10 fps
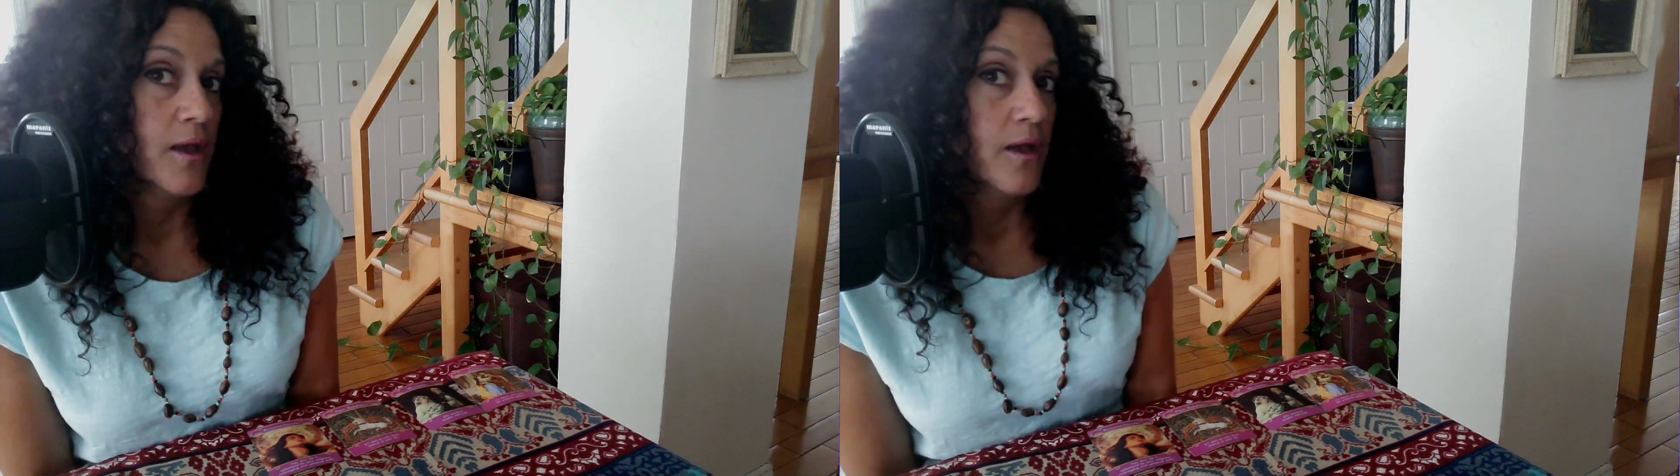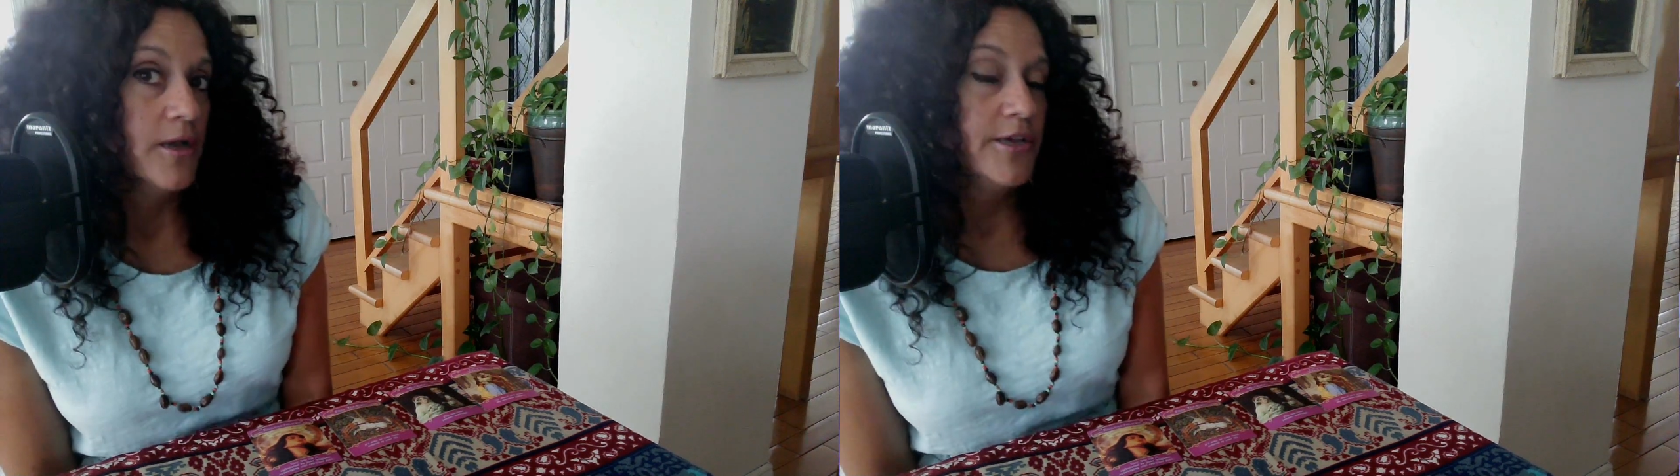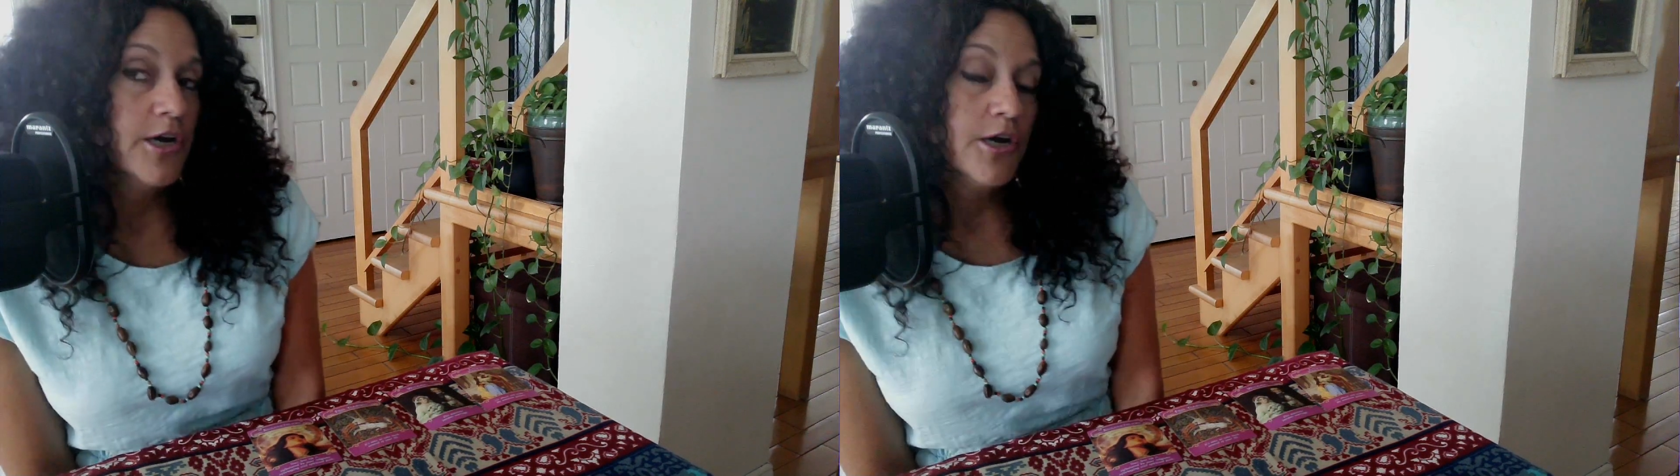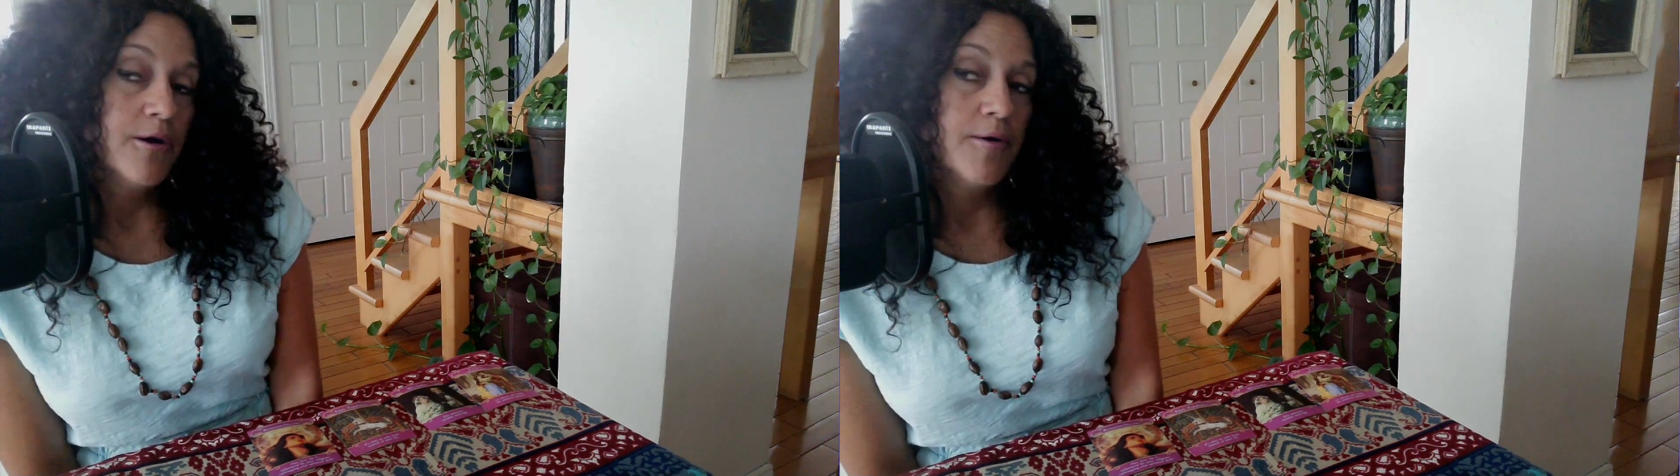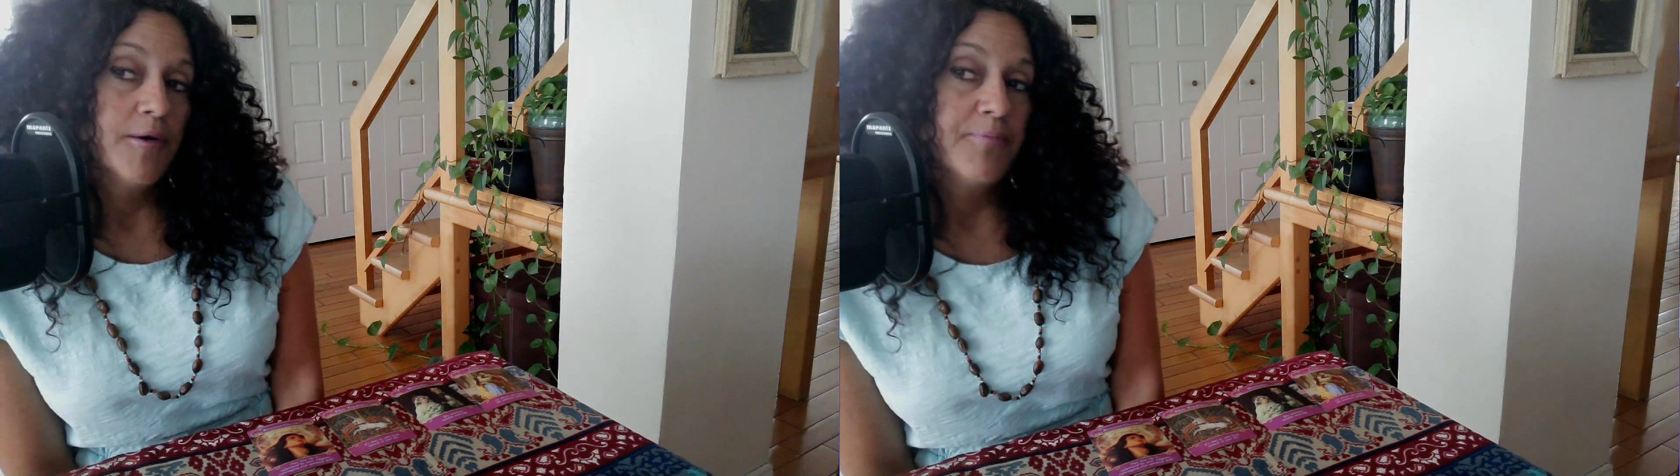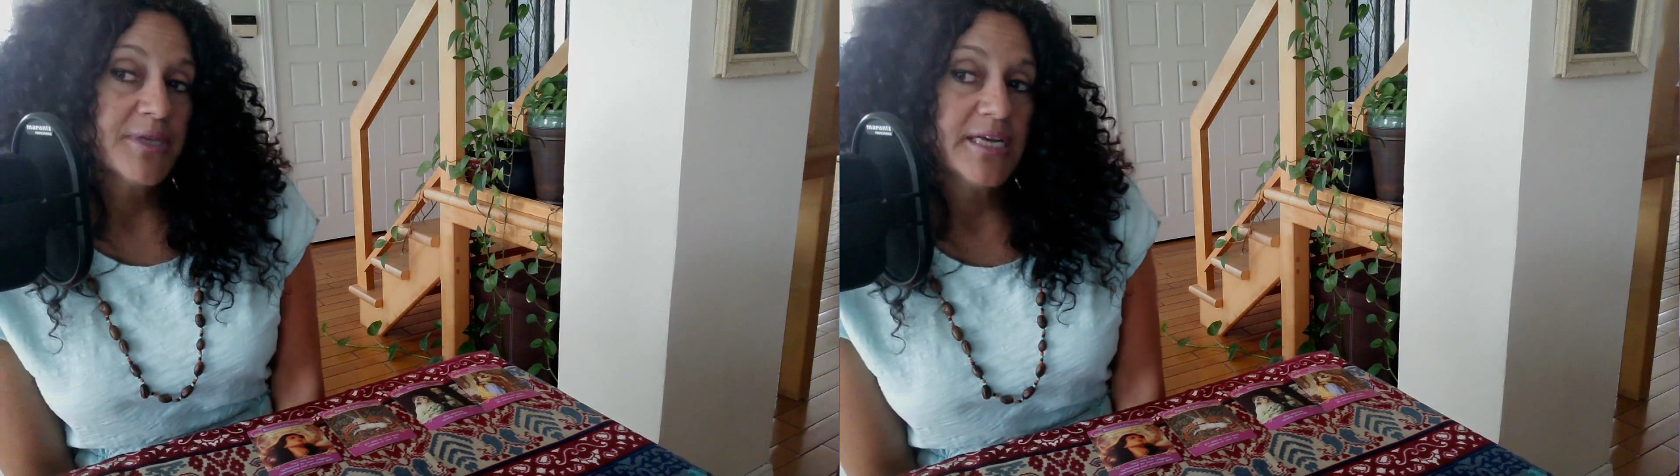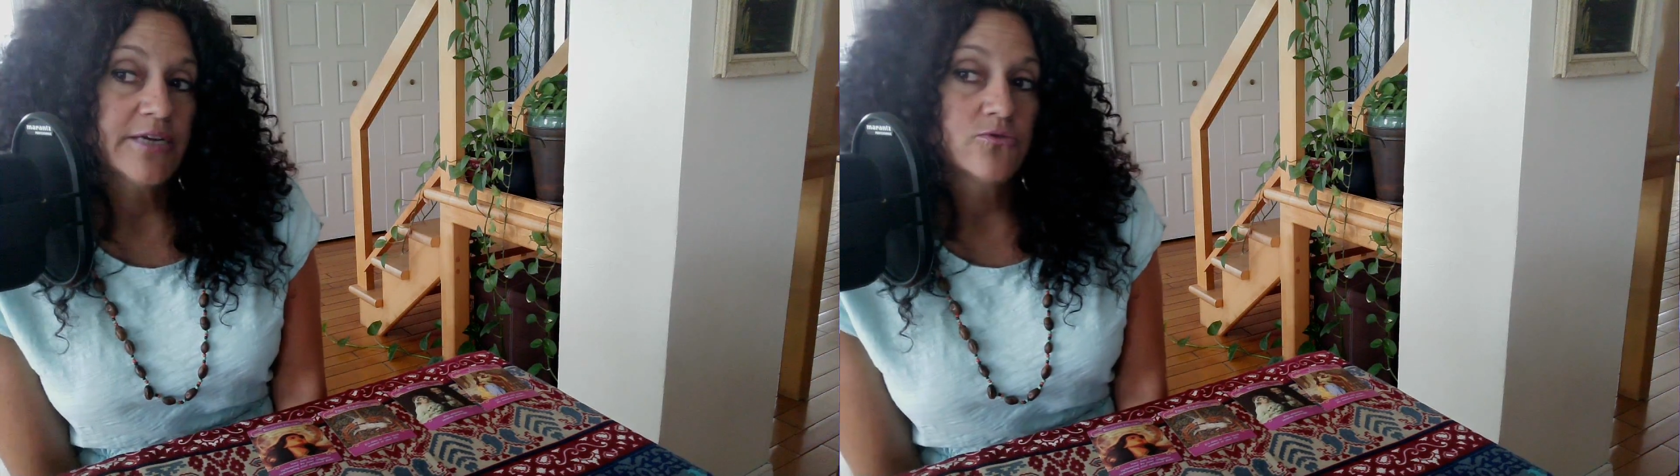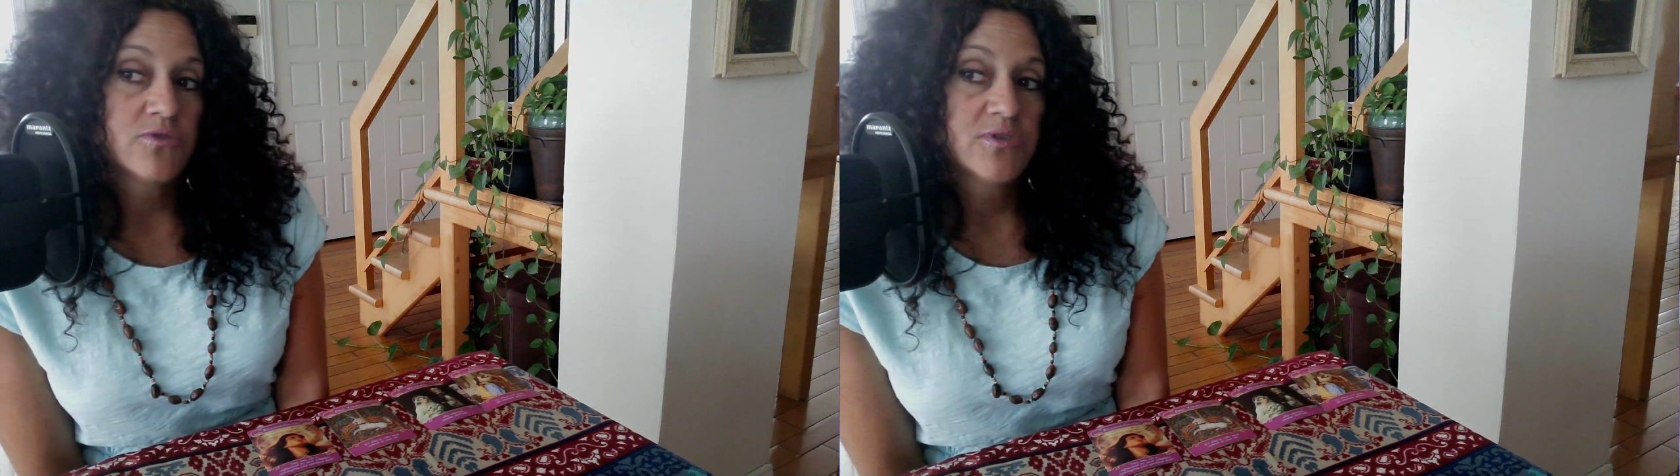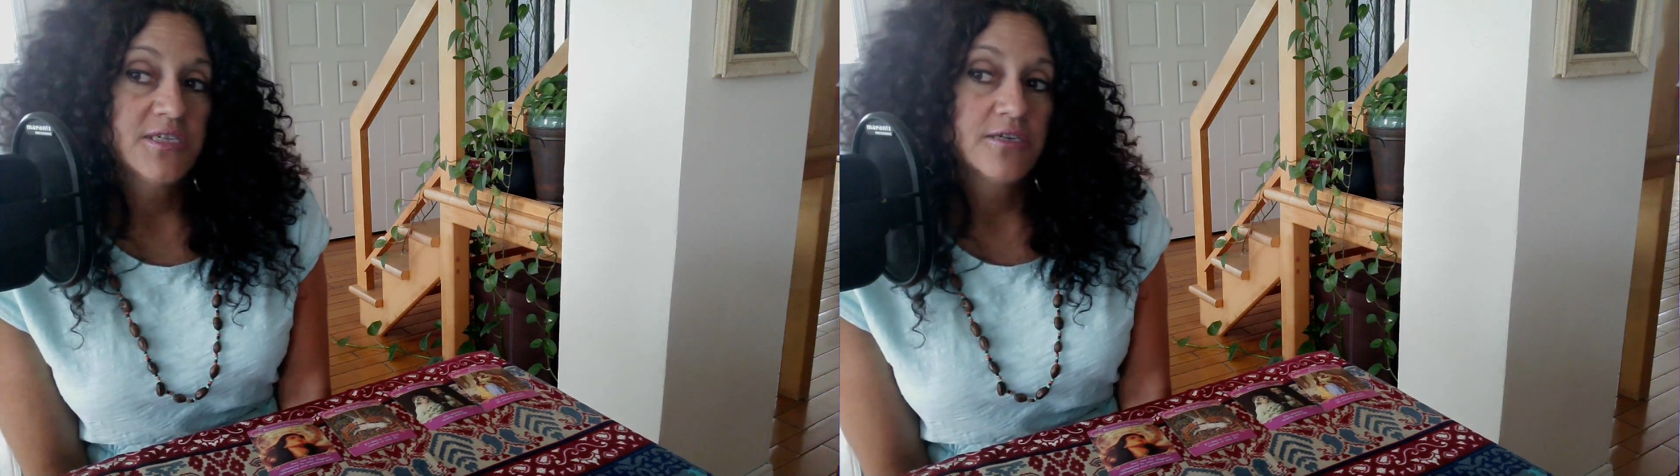Il y a peut-être aussi